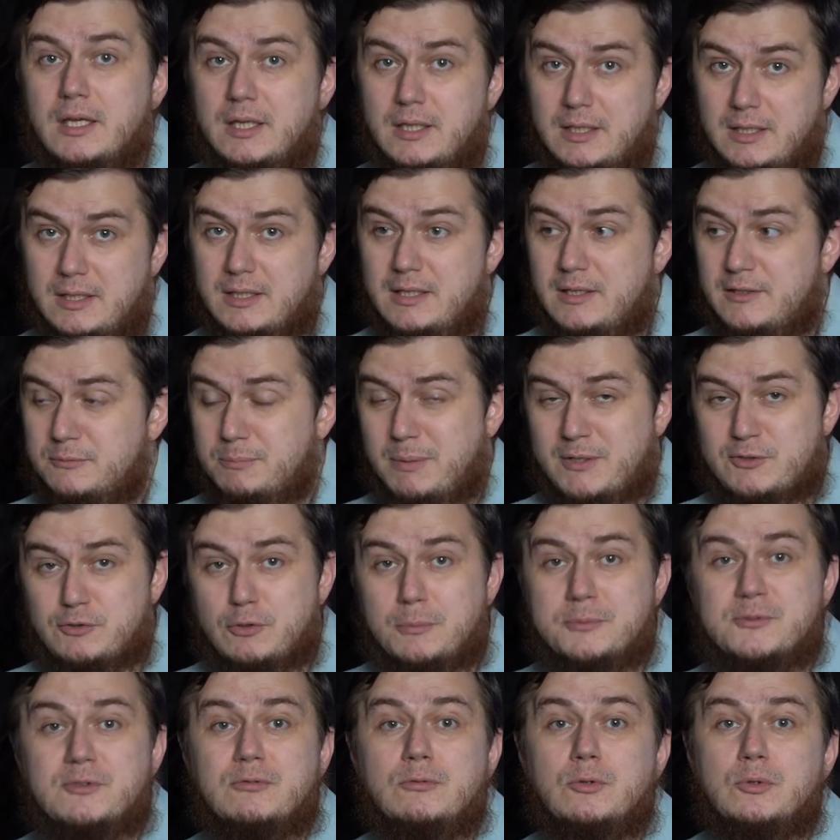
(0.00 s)
и
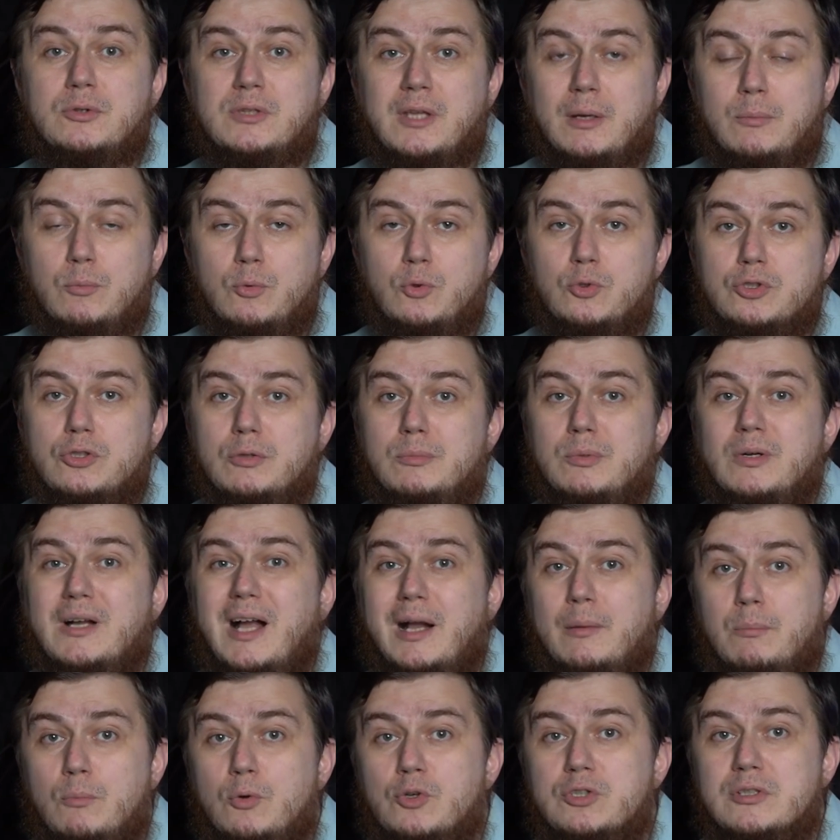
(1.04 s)
способствует тому, чтобы
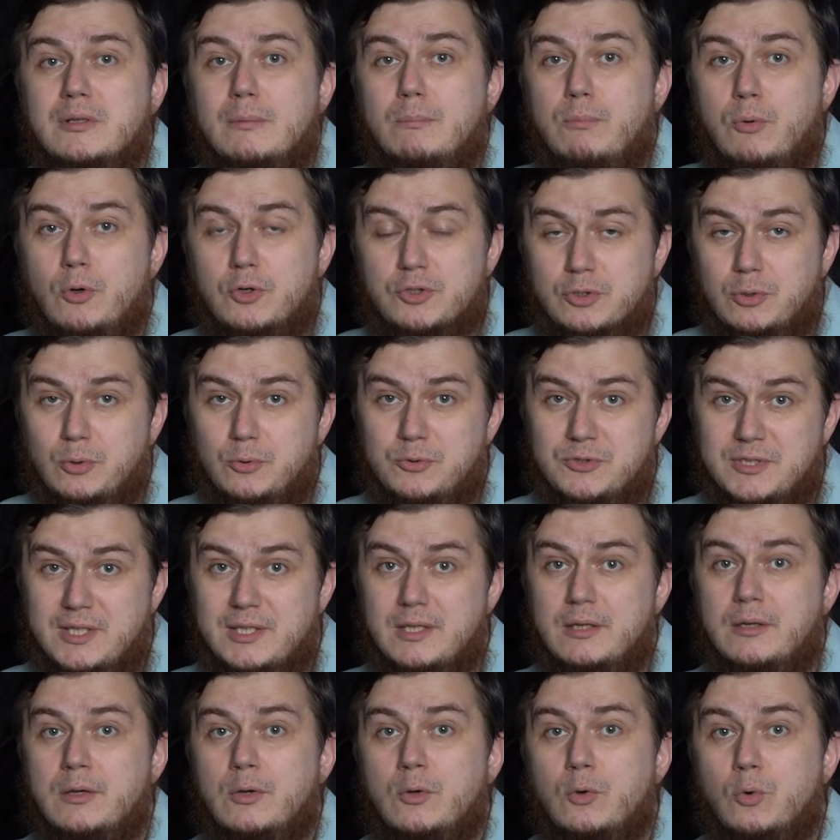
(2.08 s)
как можно больше
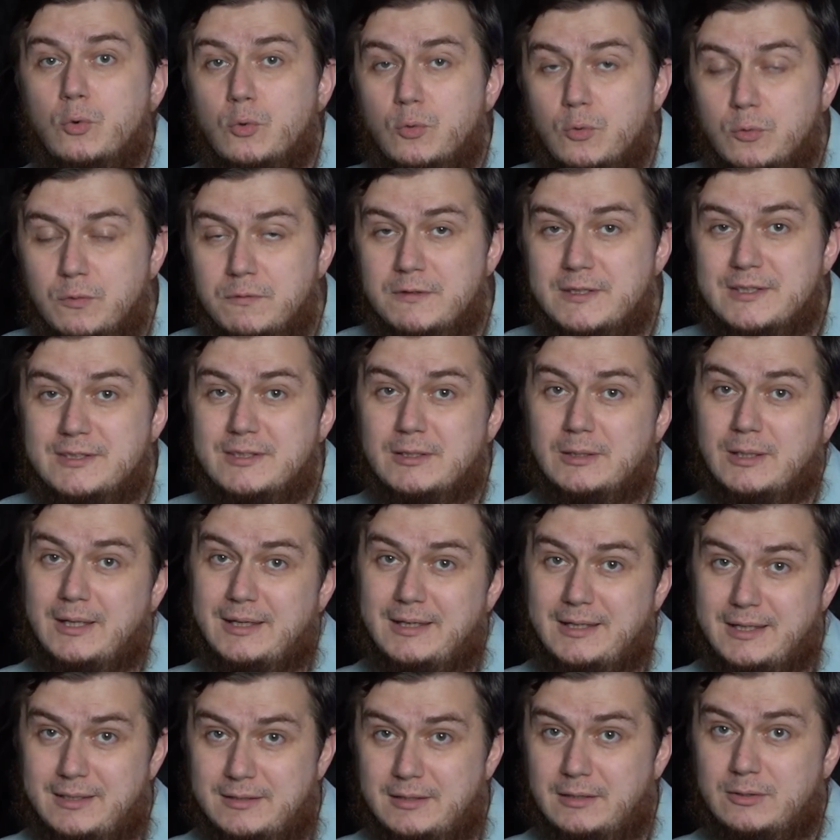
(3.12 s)
людей
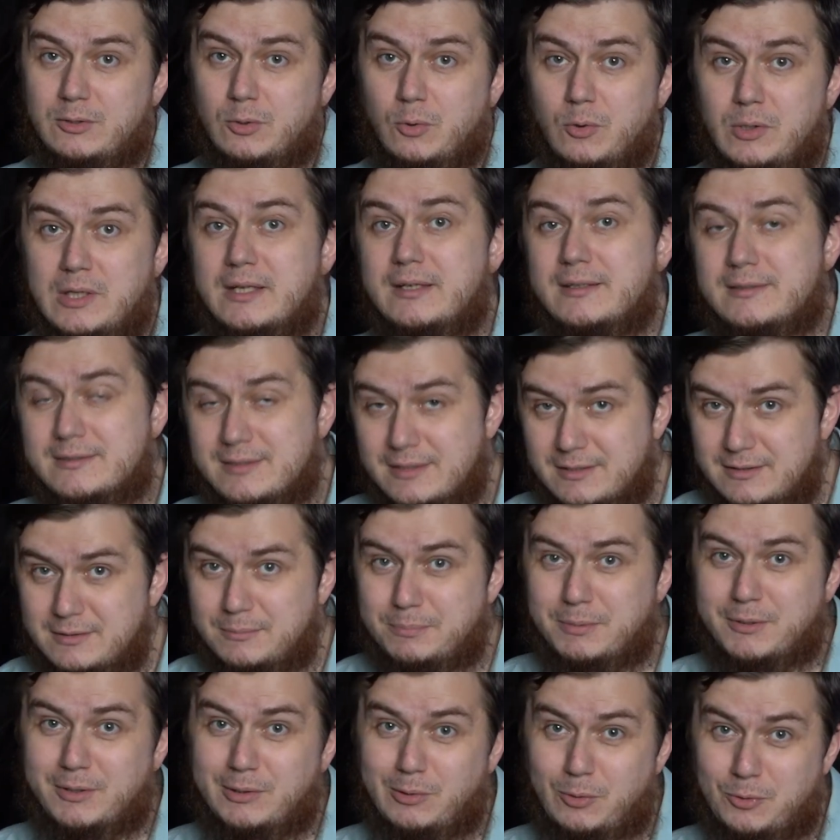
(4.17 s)
увидела этот ролик среди
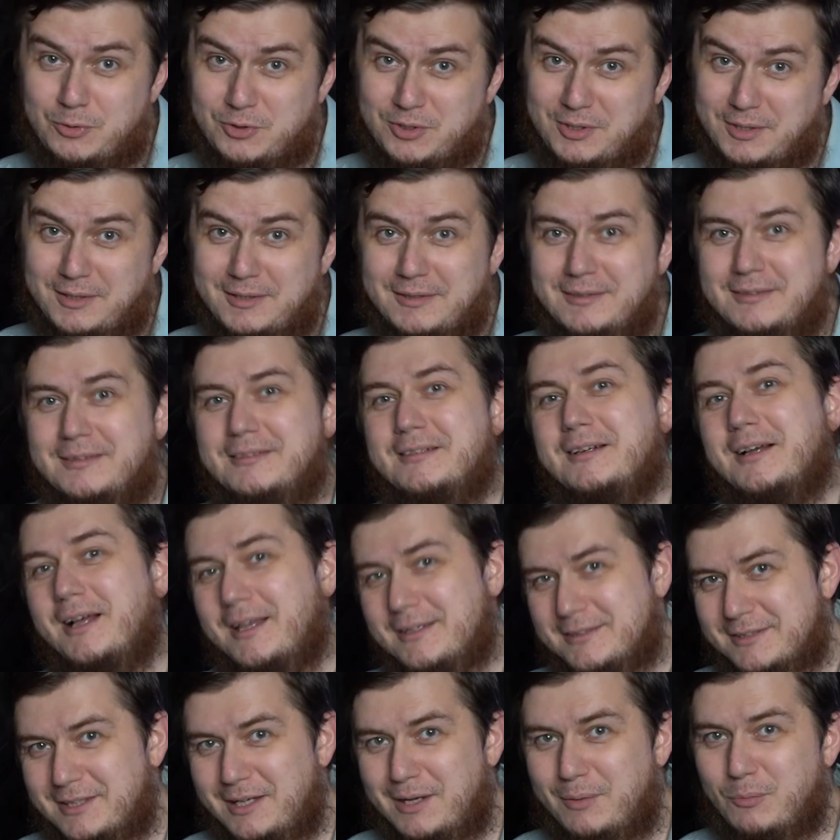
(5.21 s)
предложенных.
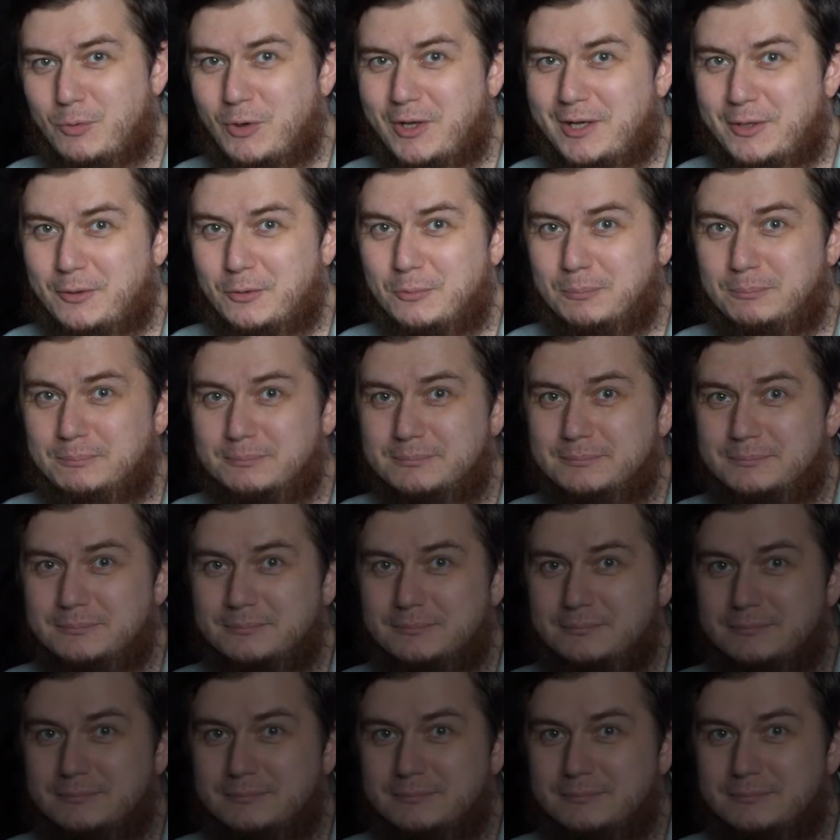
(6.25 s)
Ассаляму алейкум.